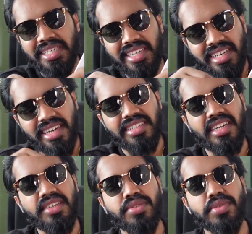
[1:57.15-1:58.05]
పెట్టే
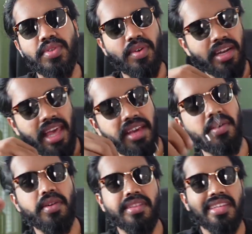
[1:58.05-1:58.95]
కంటెంట్ చూసి ఒక లైక్
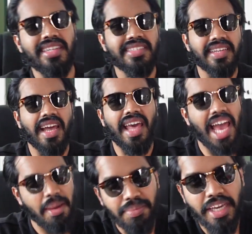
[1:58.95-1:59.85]
కొడితే నేను చాలా
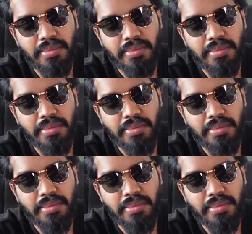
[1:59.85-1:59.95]
హ్యాపీ